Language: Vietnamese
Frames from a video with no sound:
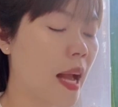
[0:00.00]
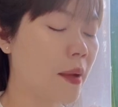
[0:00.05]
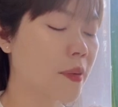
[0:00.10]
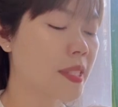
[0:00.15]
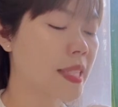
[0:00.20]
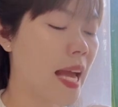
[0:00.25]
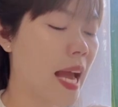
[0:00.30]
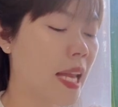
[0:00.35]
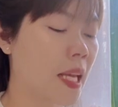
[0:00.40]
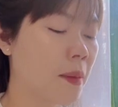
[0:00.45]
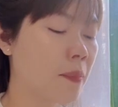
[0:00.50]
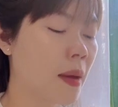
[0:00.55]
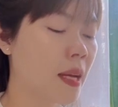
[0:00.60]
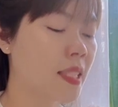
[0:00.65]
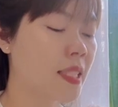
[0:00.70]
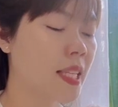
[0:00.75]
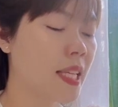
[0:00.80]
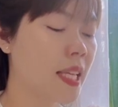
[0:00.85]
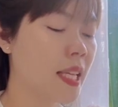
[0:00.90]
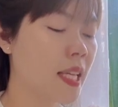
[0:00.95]
cao dán,
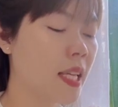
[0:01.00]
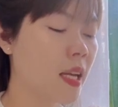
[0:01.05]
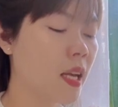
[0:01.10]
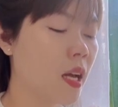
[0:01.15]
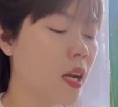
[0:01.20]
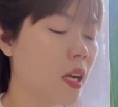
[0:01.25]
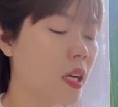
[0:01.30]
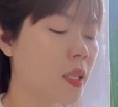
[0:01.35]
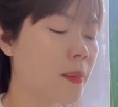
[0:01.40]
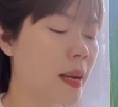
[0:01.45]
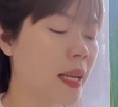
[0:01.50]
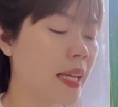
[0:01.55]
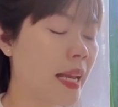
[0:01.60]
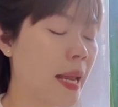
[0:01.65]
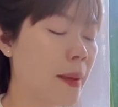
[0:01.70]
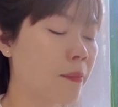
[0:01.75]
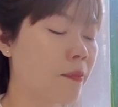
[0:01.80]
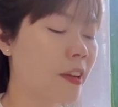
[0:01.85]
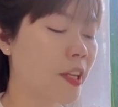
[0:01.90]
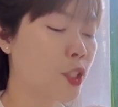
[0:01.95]
bác sĩ cứ bắt
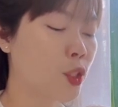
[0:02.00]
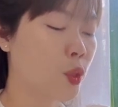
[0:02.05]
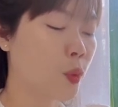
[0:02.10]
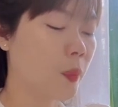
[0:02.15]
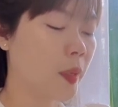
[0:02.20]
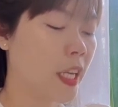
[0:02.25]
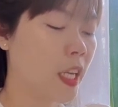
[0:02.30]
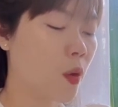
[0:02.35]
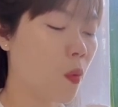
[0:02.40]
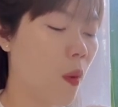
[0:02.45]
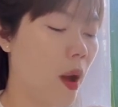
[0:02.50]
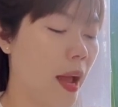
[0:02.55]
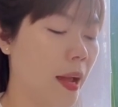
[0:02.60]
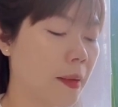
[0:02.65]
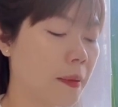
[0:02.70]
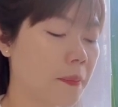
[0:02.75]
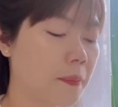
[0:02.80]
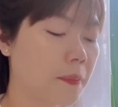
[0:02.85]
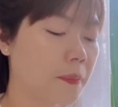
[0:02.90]
em phải chụp x-quang.